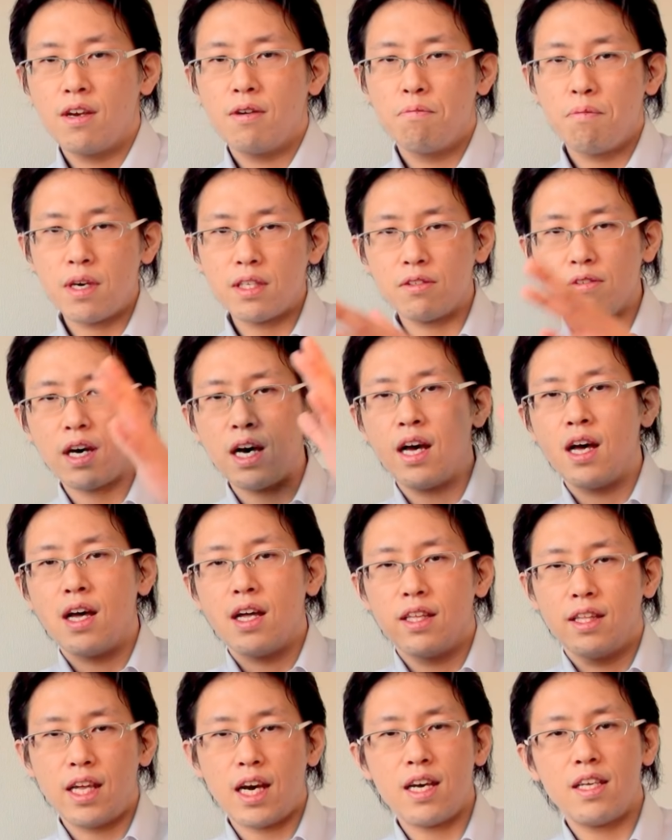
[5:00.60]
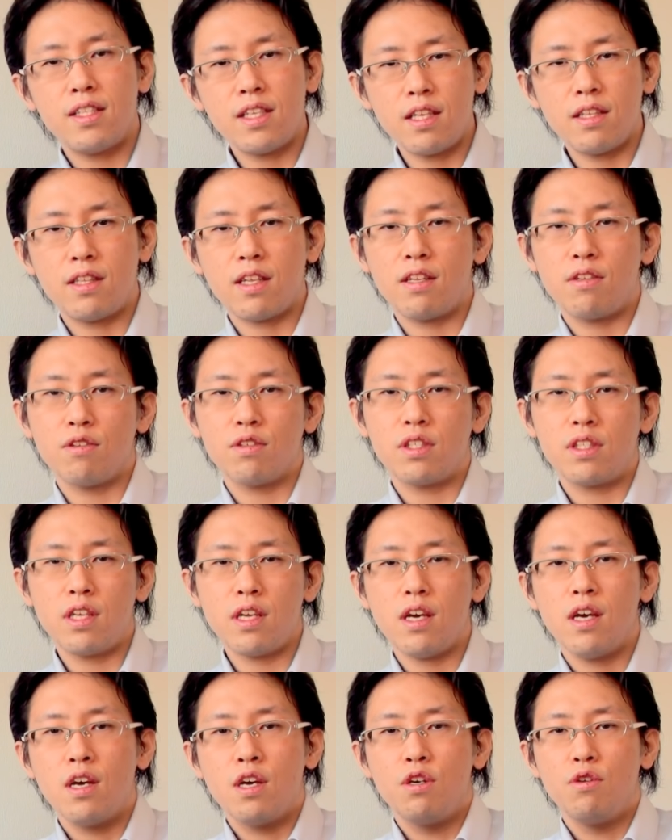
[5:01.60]
まずは大前提とし
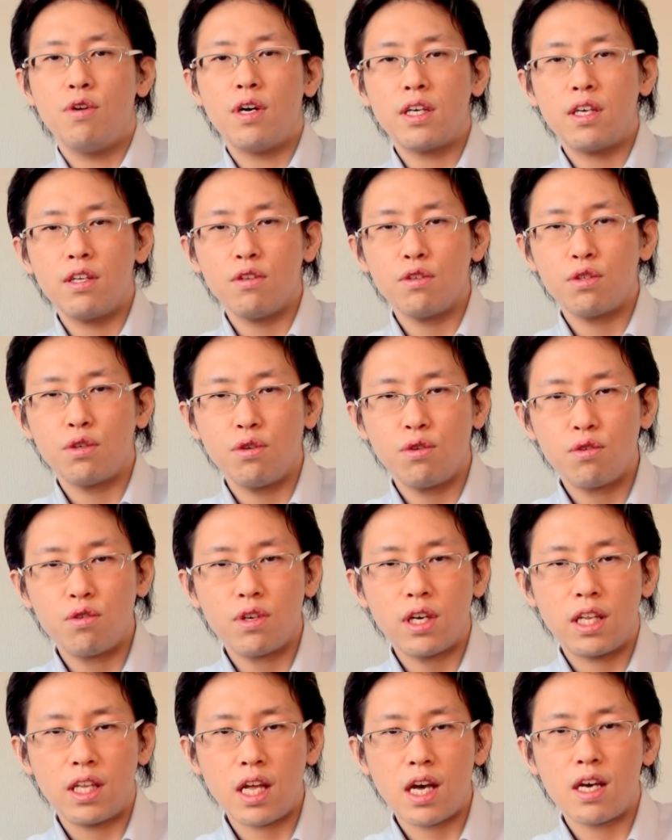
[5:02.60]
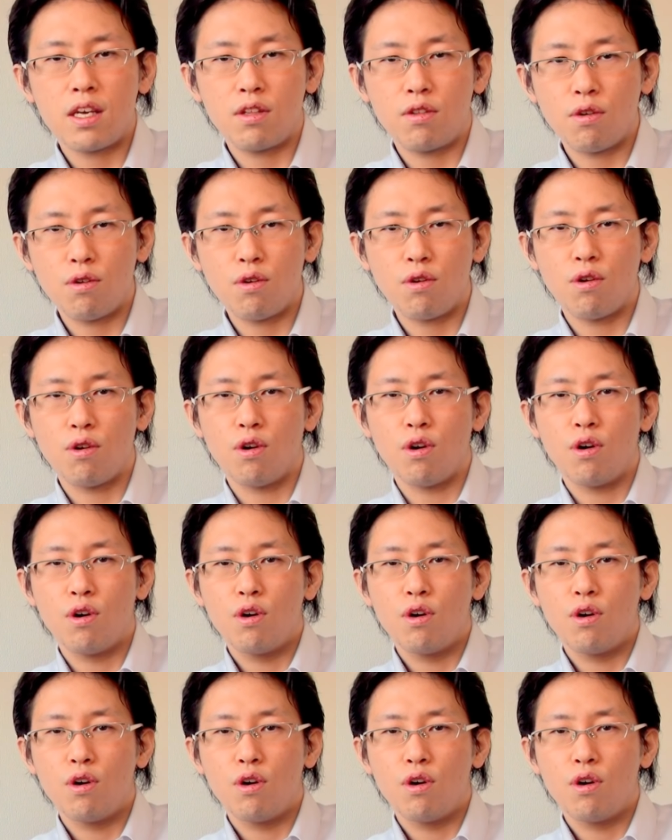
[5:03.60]
て浮気の証拠がないと